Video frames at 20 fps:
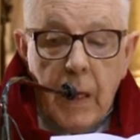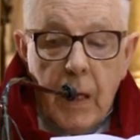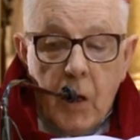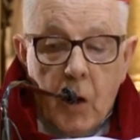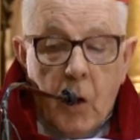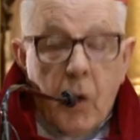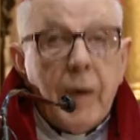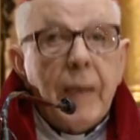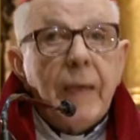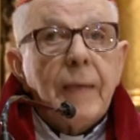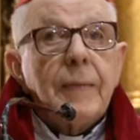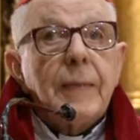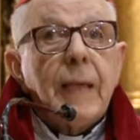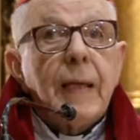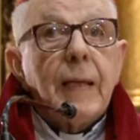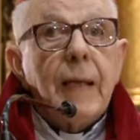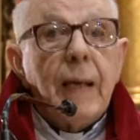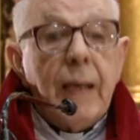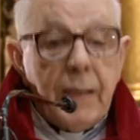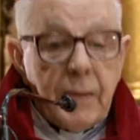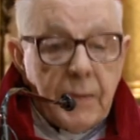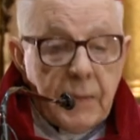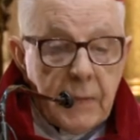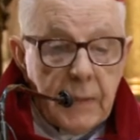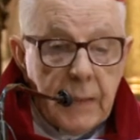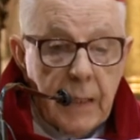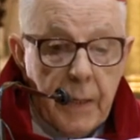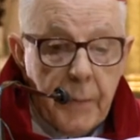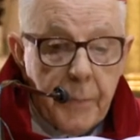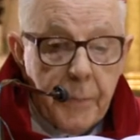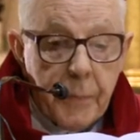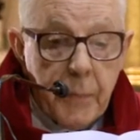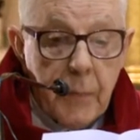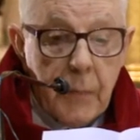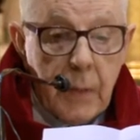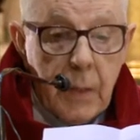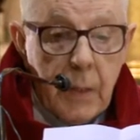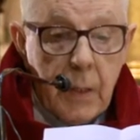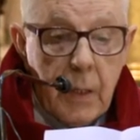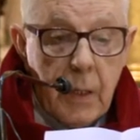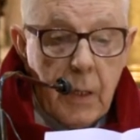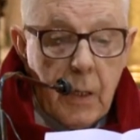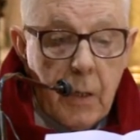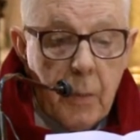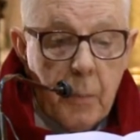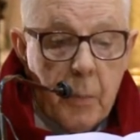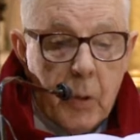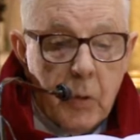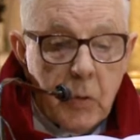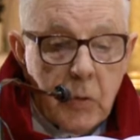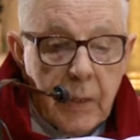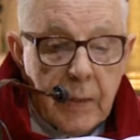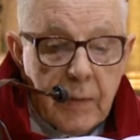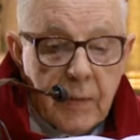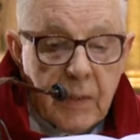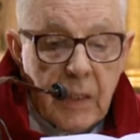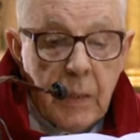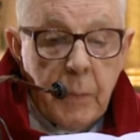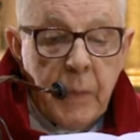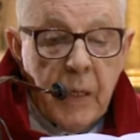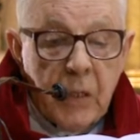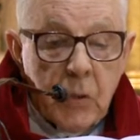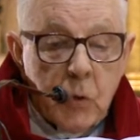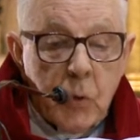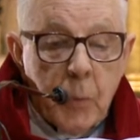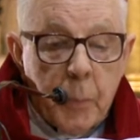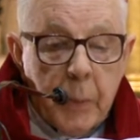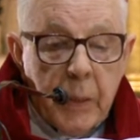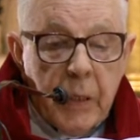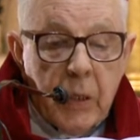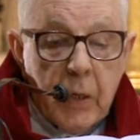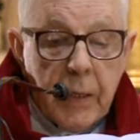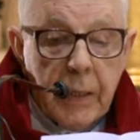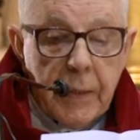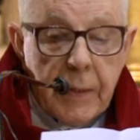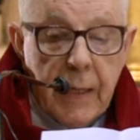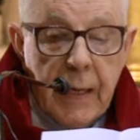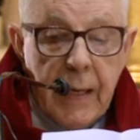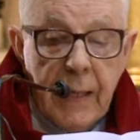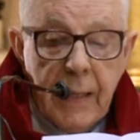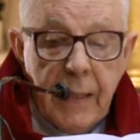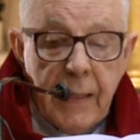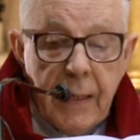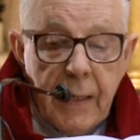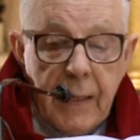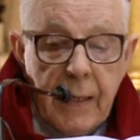con esta Iglesia, por su eximia superioridad,